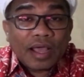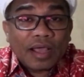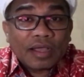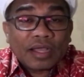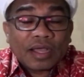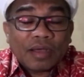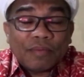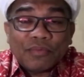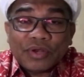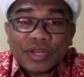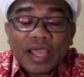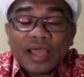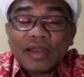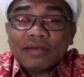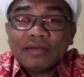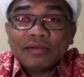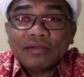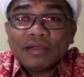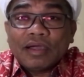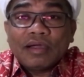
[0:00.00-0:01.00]
Ya,
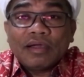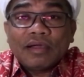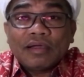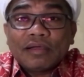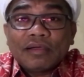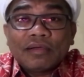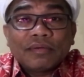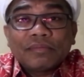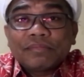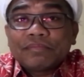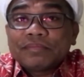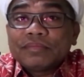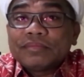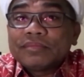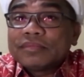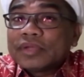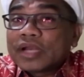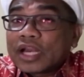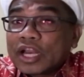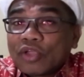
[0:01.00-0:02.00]
kemudian uh,
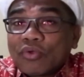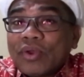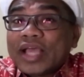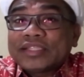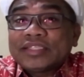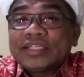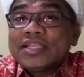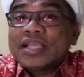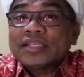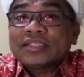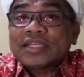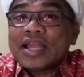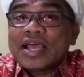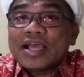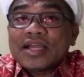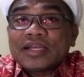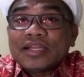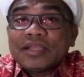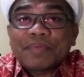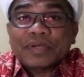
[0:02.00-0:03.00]
regulasinya
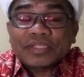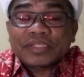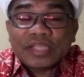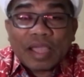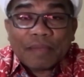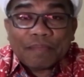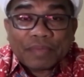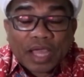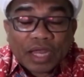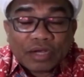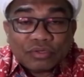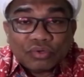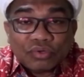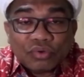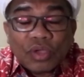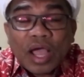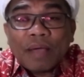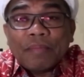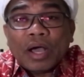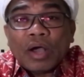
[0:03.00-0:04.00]
sedang
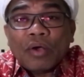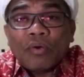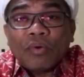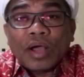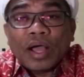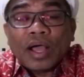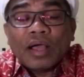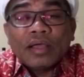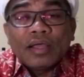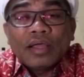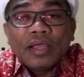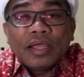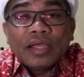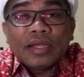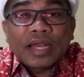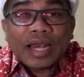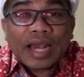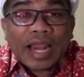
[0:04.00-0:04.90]
dipersiapkan juga bahwa